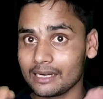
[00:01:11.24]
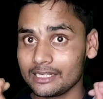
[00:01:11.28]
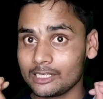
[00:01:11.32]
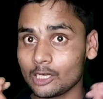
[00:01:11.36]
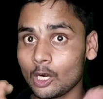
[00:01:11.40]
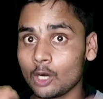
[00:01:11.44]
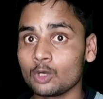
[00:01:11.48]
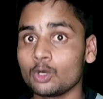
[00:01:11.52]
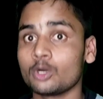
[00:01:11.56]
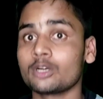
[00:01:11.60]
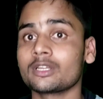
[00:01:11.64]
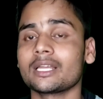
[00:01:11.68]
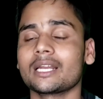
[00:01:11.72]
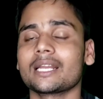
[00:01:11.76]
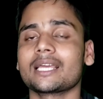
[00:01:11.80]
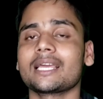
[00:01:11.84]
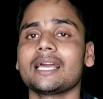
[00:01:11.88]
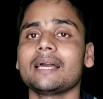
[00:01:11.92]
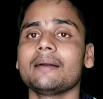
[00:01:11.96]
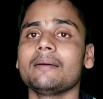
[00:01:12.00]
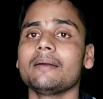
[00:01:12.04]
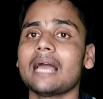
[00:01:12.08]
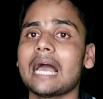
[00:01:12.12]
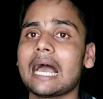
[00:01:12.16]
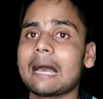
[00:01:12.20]
डाउनलोड करके
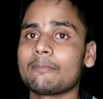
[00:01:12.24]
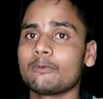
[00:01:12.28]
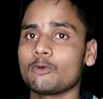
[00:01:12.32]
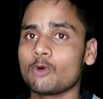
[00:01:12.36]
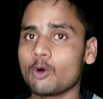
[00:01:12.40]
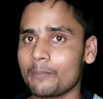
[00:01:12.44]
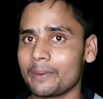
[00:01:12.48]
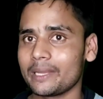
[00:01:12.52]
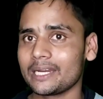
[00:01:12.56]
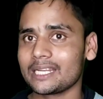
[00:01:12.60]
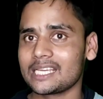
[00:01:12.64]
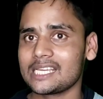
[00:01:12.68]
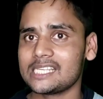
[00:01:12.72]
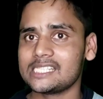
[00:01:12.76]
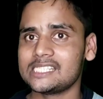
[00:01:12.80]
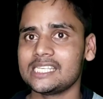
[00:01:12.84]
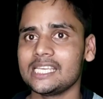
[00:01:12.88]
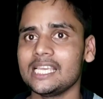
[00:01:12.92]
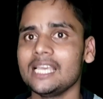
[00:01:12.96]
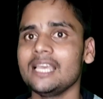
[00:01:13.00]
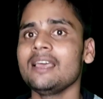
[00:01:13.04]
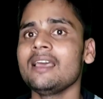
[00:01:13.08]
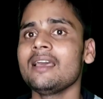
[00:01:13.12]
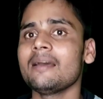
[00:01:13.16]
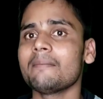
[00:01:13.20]
आप ओपन
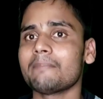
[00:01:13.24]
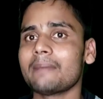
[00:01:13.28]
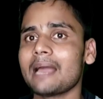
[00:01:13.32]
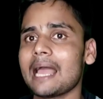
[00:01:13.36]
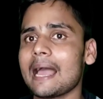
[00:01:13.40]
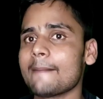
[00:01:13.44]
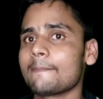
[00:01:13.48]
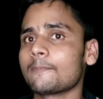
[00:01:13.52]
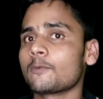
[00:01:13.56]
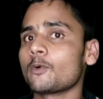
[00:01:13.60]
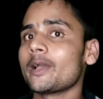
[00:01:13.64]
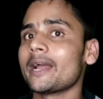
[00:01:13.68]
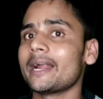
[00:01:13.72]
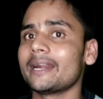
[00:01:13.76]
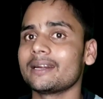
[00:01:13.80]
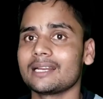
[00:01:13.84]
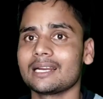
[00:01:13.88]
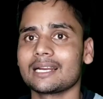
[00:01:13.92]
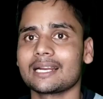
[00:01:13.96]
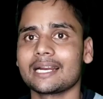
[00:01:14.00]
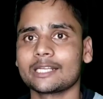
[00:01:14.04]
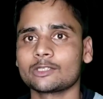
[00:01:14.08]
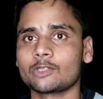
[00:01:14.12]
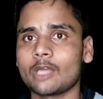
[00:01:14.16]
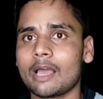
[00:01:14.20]
कीजिए मैं आपको
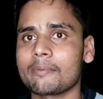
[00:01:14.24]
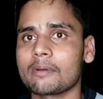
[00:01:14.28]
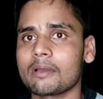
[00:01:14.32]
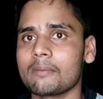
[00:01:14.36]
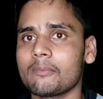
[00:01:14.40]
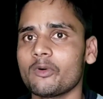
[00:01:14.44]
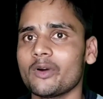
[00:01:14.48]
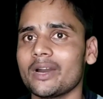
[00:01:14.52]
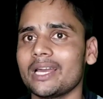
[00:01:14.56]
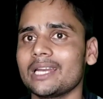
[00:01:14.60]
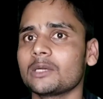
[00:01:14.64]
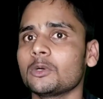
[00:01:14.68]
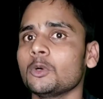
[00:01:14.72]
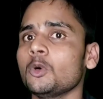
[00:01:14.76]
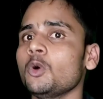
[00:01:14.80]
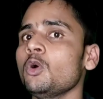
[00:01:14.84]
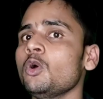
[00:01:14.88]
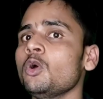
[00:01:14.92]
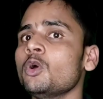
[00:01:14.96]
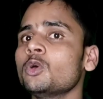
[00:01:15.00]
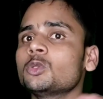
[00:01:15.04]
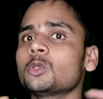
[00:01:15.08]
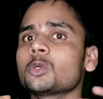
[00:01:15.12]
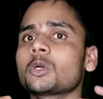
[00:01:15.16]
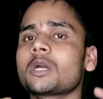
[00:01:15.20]
हैंडल करता हूं आपके मोबाइल को
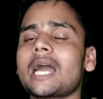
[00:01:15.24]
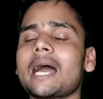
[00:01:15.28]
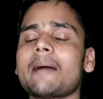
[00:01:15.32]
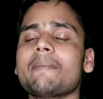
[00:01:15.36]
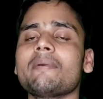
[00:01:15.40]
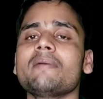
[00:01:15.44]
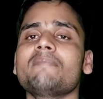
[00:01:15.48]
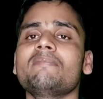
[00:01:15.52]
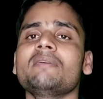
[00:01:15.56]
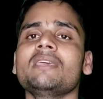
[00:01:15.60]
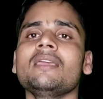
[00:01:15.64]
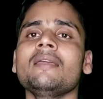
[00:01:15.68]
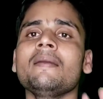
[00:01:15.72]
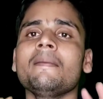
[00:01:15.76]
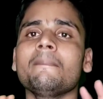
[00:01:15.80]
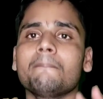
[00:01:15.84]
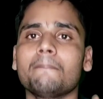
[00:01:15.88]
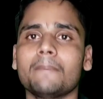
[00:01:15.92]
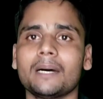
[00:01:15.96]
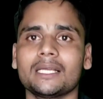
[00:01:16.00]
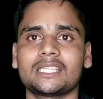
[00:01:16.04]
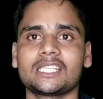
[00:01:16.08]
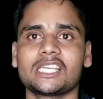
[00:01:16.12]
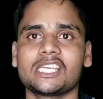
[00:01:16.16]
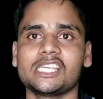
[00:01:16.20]
तो कभी भी
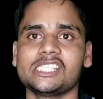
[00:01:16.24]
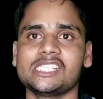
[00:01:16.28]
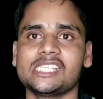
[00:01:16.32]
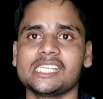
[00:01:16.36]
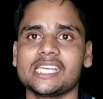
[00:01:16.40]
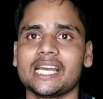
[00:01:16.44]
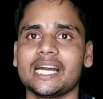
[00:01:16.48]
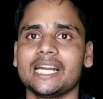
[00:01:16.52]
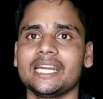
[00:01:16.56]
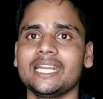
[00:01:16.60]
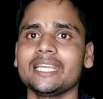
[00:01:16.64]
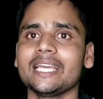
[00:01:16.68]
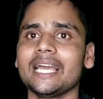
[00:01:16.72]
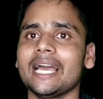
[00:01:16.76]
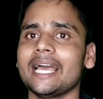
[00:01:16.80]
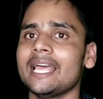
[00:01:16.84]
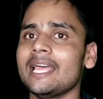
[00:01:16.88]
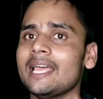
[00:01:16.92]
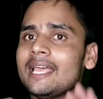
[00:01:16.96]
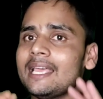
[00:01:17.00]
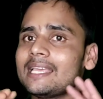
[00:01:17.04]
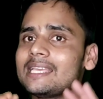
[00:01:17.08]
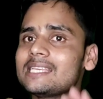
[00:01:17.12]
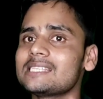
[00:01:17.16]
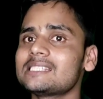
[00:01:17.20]
मत कीजिएगा ठीक है
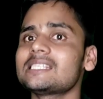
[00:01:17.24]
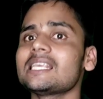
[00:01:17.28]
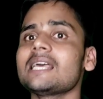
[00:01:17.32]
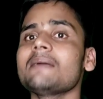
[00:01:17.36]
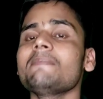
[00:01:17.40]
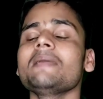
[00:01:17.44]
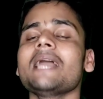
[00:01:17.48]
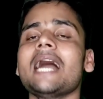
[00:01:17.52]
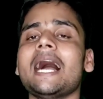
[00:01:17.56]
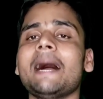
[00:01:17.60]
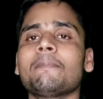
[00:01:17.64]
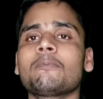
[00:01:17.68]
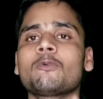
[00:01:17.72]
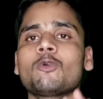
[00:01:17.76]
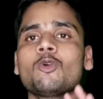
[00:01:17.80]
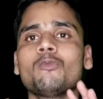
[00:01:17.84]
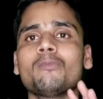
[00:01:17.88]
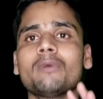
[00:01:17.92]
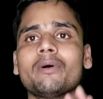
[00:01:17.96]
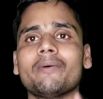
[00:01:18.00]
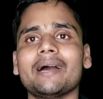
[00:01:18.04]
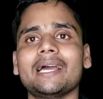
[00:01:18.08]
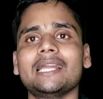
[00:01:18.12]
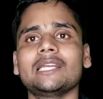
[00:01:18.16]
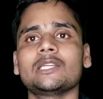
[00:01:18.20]
इससे भी आपको
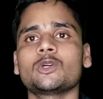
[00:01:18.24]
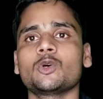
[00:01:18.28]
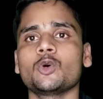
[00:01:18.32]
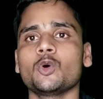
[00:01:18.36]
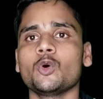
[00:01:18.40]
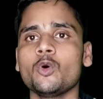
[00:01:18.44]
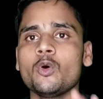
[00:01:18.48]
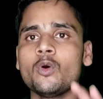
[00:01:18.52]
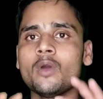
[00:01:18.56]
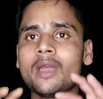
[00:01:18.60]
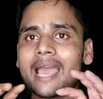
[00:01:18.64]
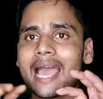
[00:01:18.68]
मोबाइल को